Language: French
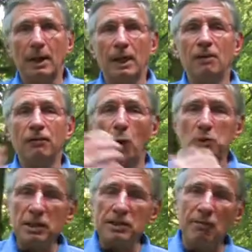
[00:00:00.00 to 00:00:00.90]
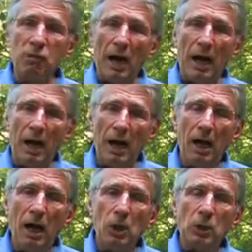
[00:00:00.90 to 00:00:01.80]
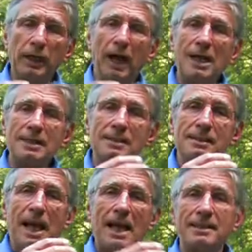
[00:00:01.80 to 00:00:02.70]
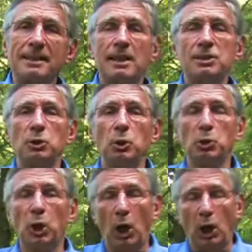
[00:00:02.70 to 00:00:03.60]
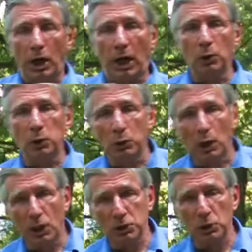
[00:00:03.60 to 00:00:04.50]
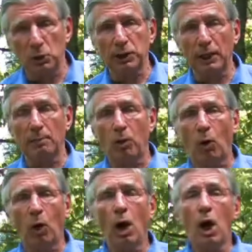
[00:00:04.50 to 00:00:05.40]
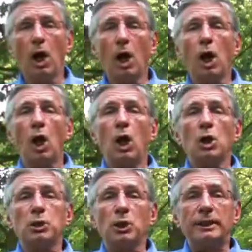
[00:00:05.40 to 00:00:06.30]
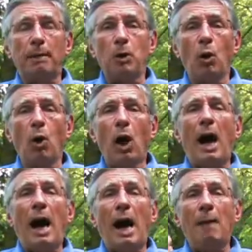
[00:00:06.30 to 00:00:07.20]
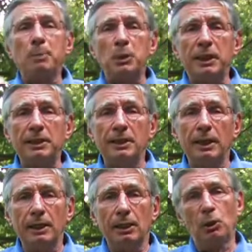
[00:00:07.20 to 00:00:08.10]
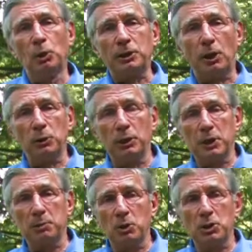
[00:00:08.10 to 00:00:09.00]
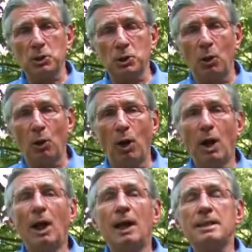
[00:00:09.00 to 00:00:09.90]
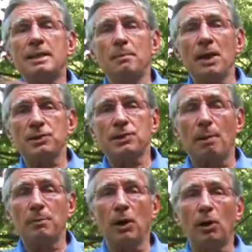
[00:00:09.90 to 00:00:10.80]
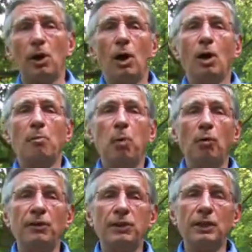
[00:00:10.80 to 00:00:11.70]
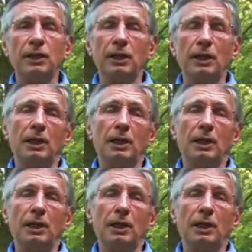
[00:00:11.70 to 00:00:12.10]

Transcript: Il faut aussi savoir que grâce à cet instituteur, en l'occurrence Claudie Raymond, ce tableau a pu quitter le temps d'une exposition, les Cimaises d'Amiens, pour venir